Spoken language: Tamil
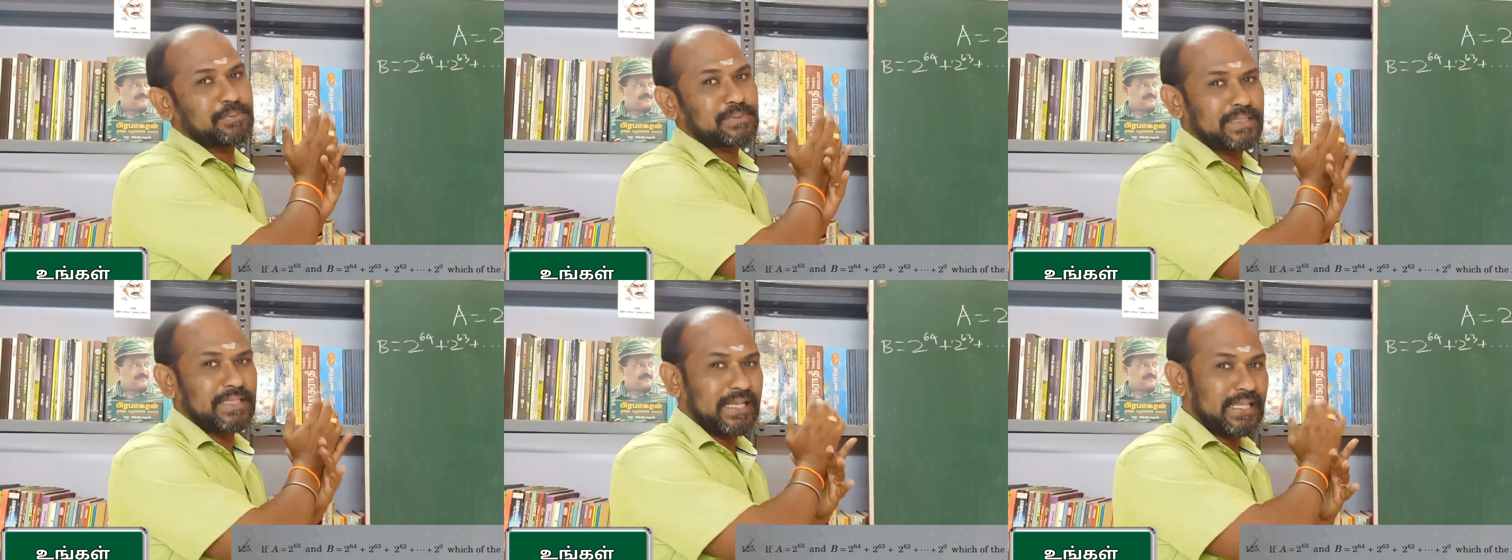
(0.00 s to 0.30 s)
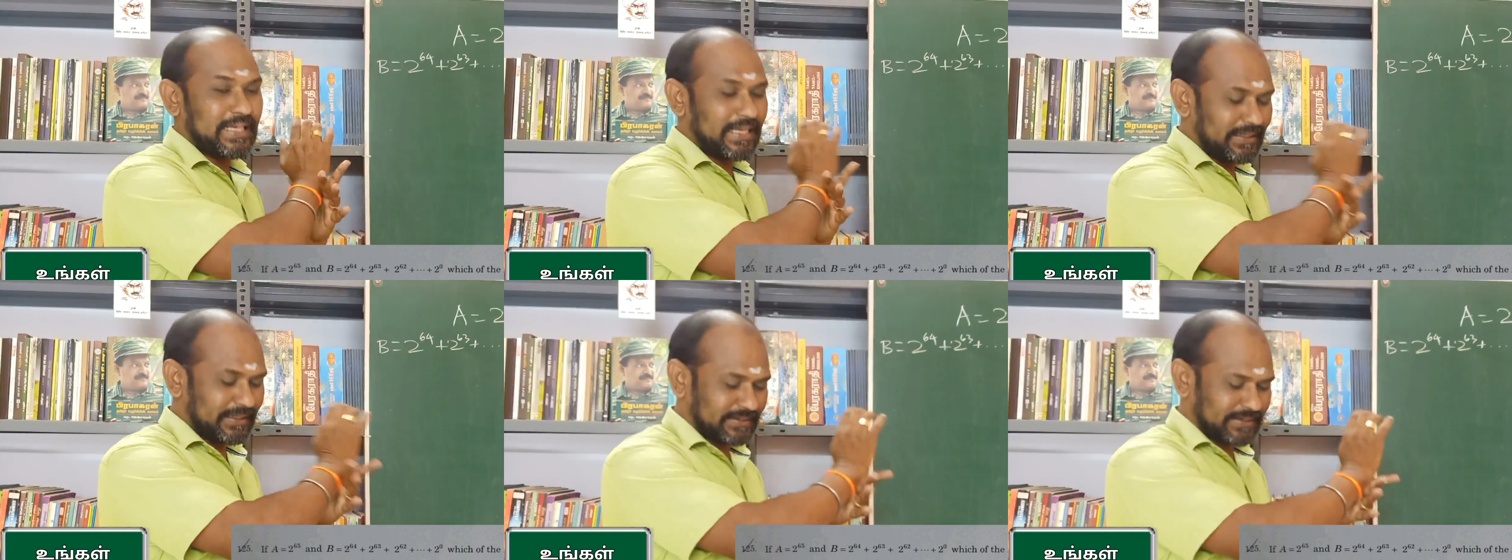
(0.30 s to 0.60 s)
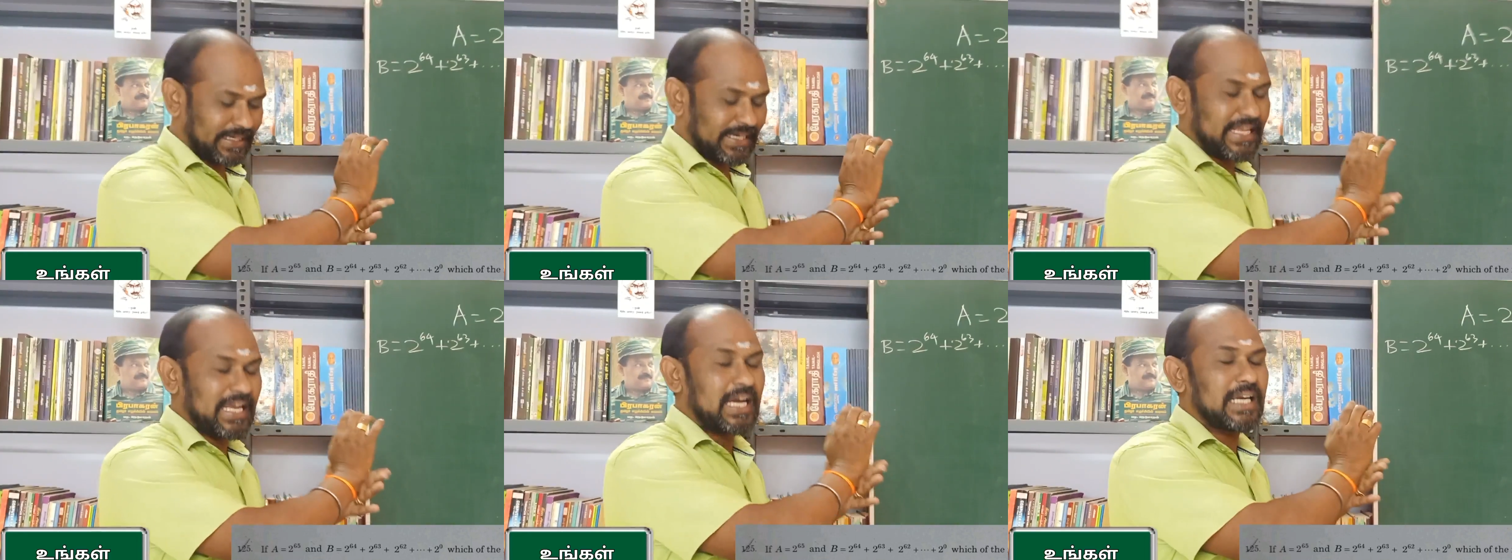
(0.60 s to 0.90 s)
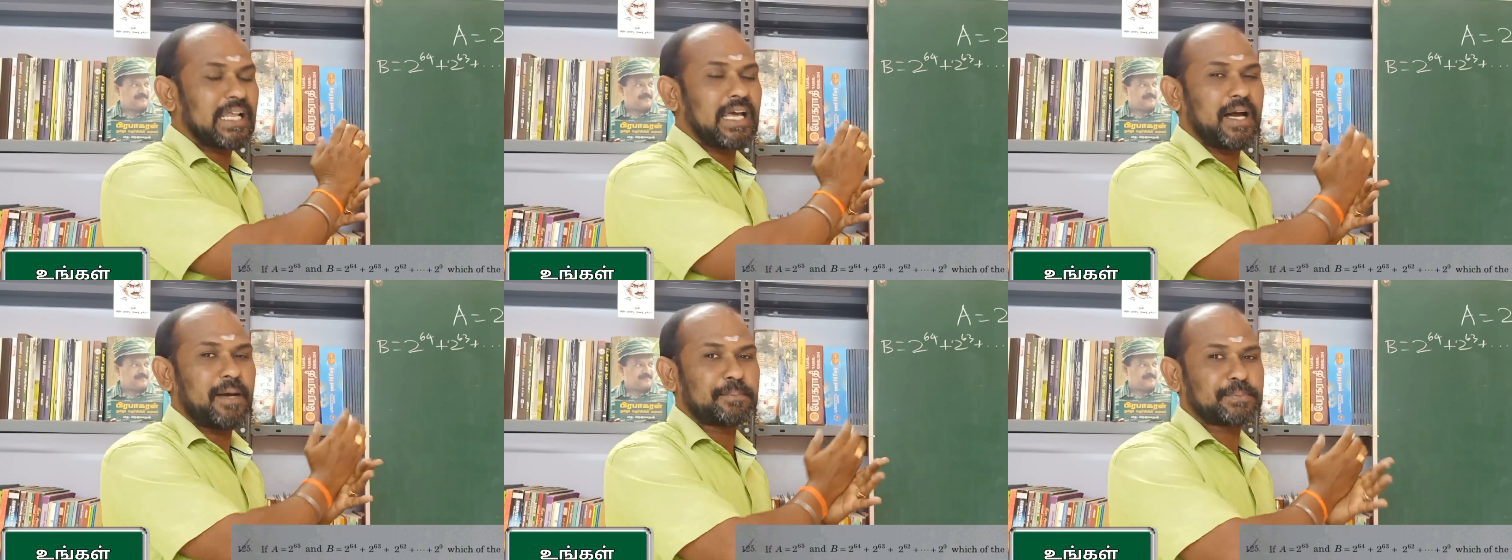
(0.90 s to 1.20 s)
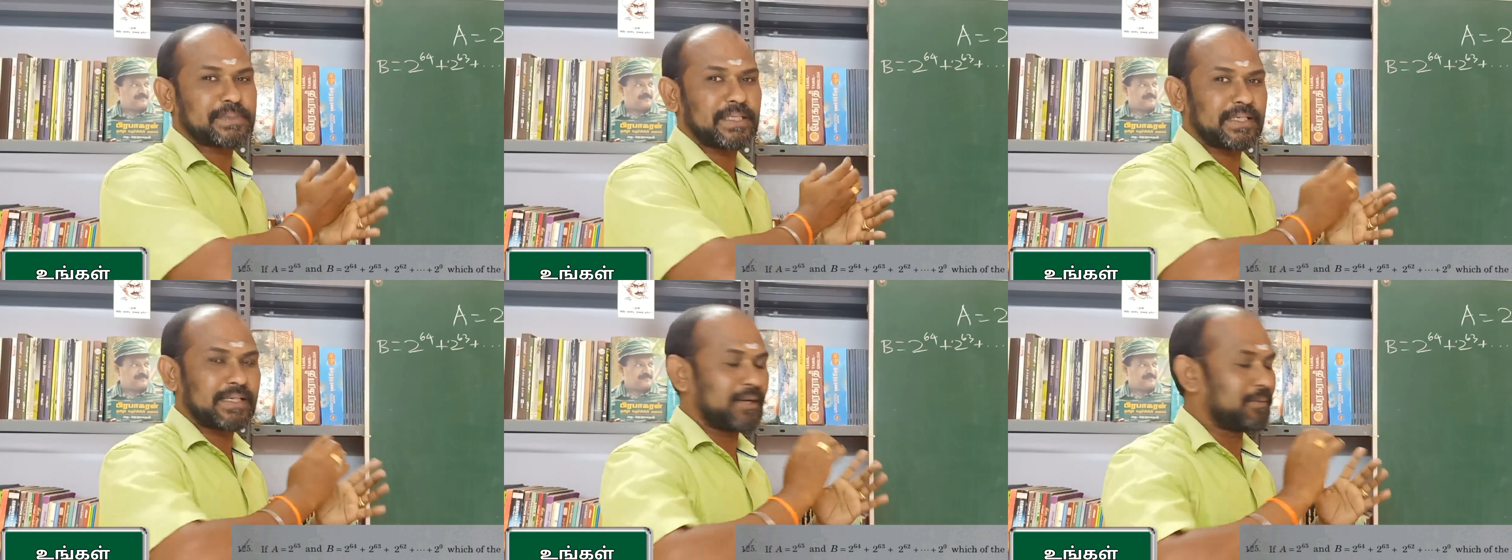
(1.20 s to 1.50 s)
ஆப்ஷனில் எது சரியான
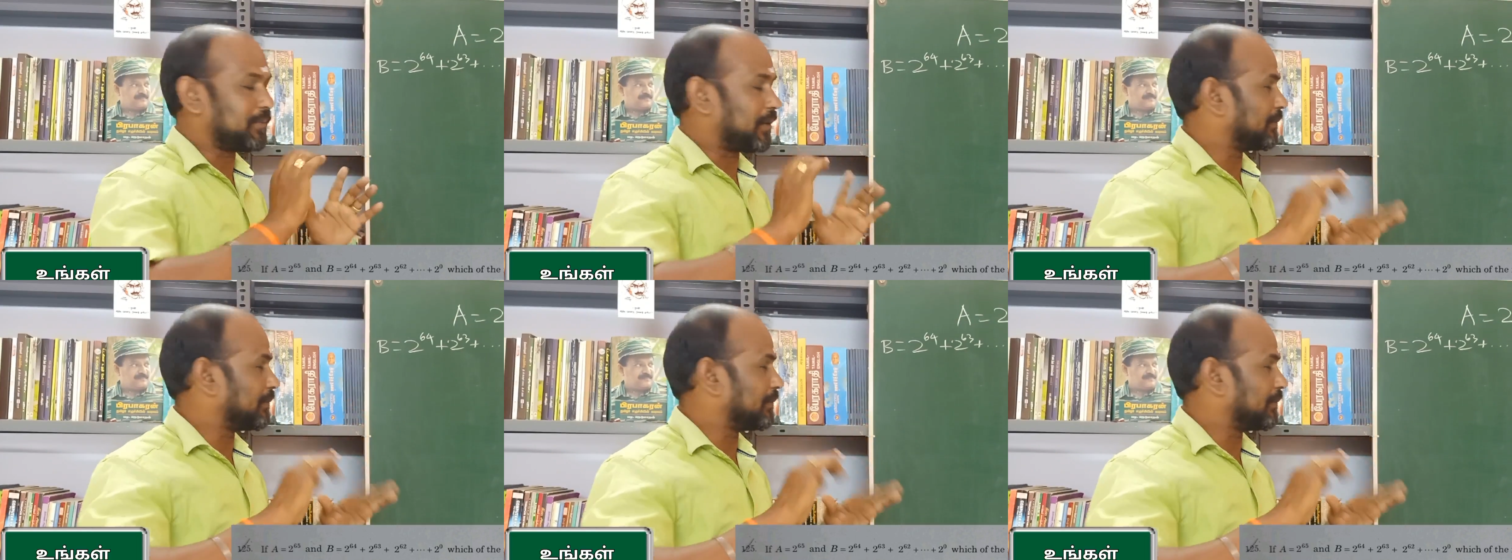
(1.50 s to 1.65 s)
ஆப்ஷன்